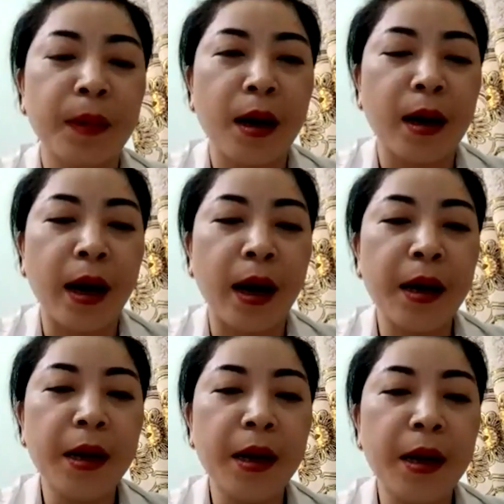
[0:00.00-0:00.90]
đấy thì
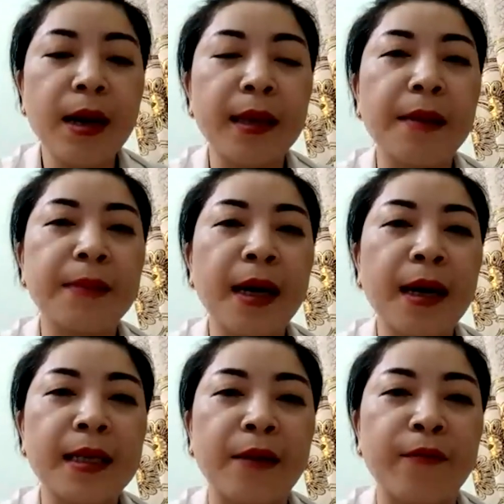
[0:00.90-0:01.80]
mình rất là tâm đắc cái
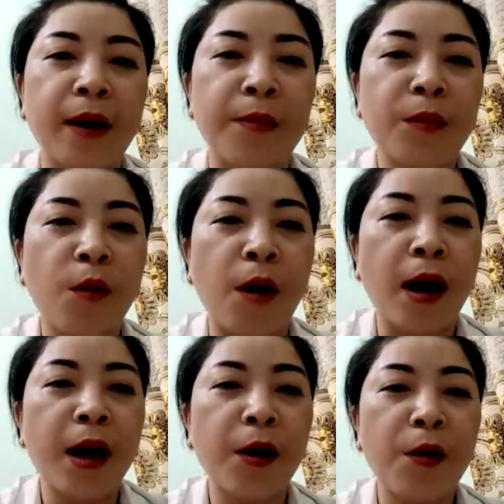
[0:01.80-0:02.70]
sản phẩm của
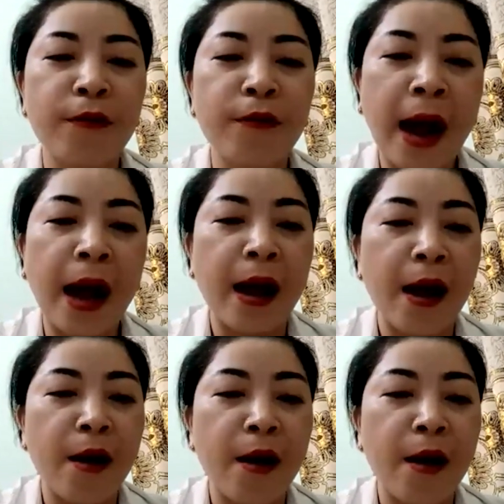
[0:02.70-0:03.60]
Ecolova
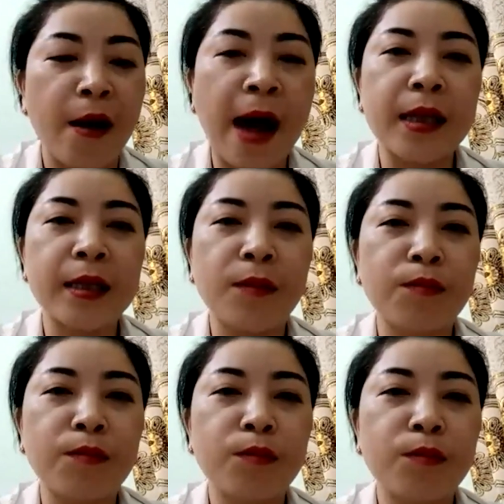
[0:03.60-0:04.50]
và
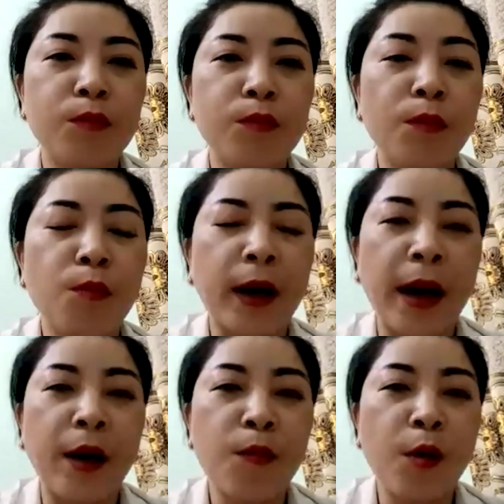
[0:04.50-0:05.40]
trong một ngày
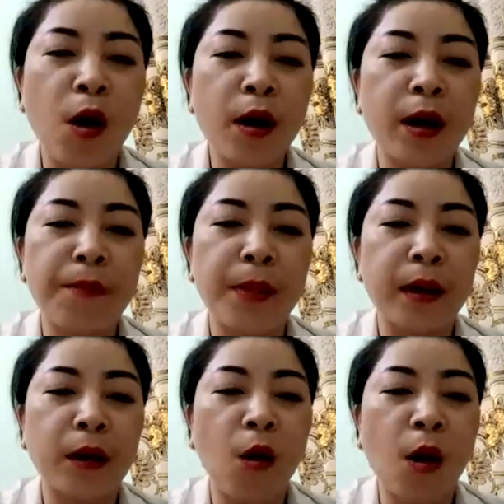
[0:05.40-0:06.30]
hôm đó thì mình
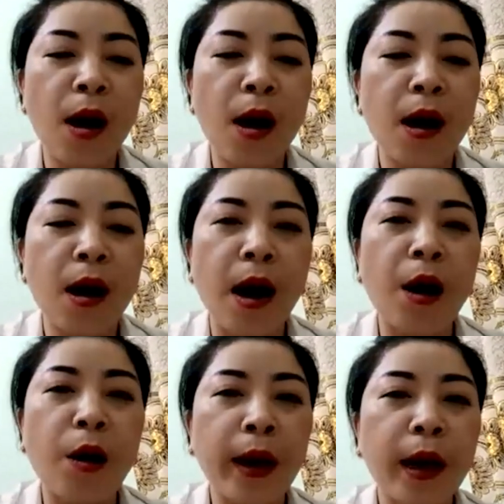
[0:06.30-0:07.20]
có uh,
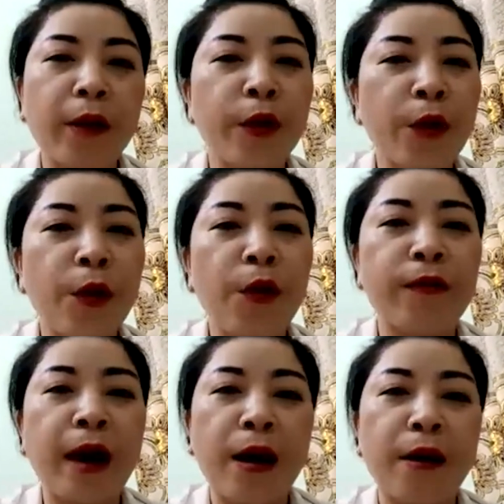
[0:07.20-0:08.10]
quay video
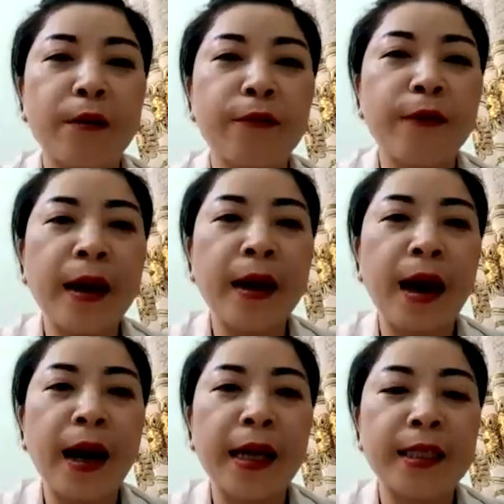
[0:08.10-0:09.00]
và phát
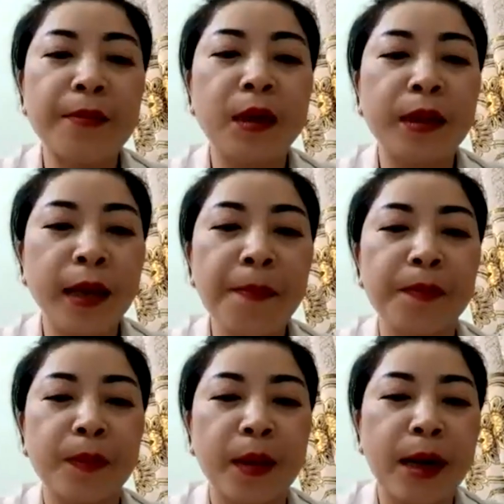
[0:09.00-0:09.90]
livestream trực tiếp
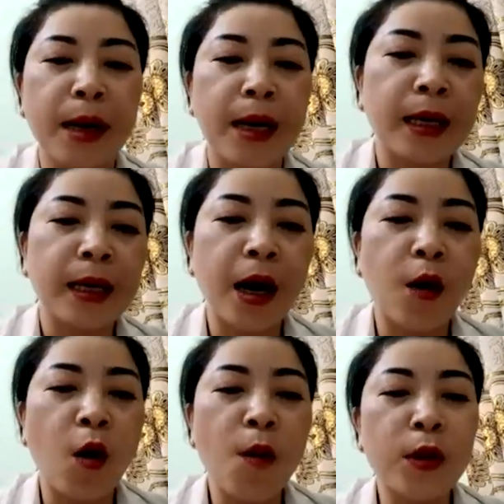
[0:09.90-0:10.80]
thì uh,
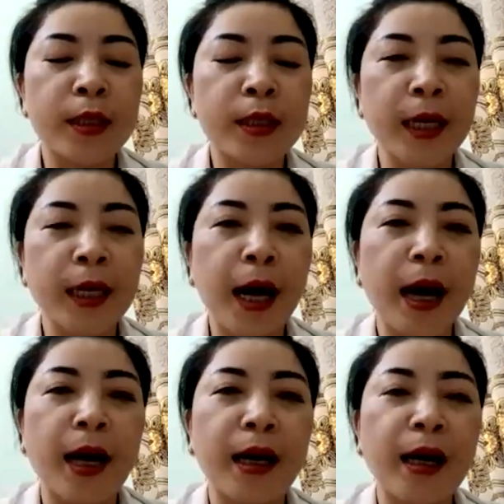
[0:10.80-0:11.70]
có một chị uh,